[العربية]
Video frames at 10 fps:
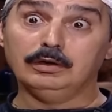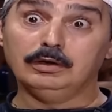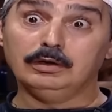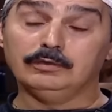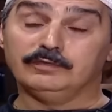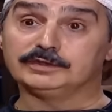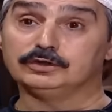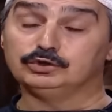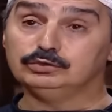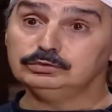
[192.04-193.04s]
فصل
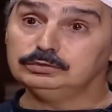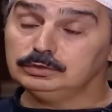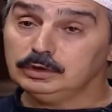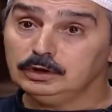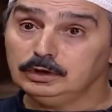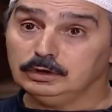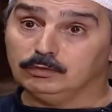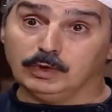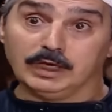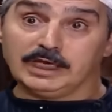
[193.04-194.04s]
شو
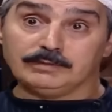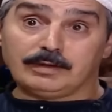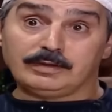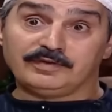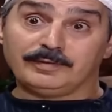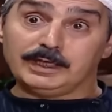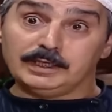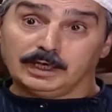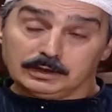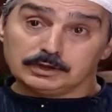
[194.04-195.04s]
والله انا ما عم افهم عليك
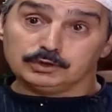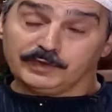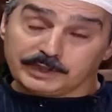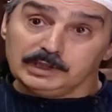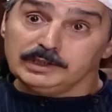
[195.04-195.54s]
هات لشوف احكي لي